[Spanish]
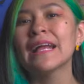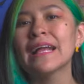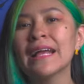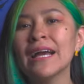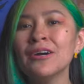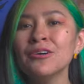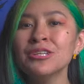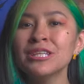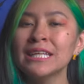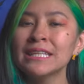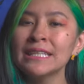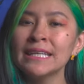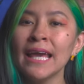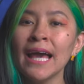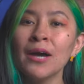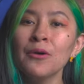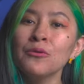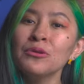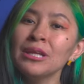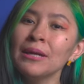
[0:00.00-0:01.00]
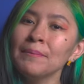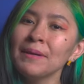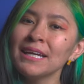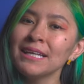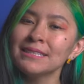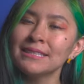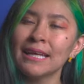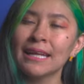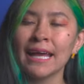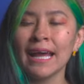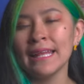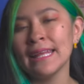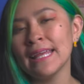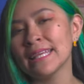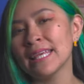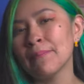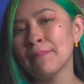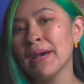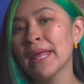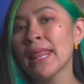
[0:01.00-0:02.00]
Gao tenía una amiga cercana
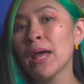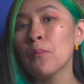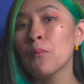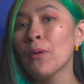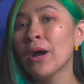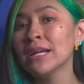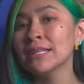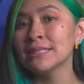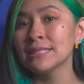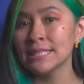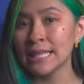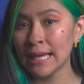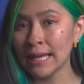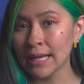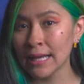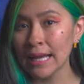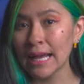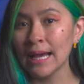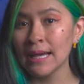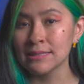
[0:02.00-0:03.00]
llamada Wang Yang.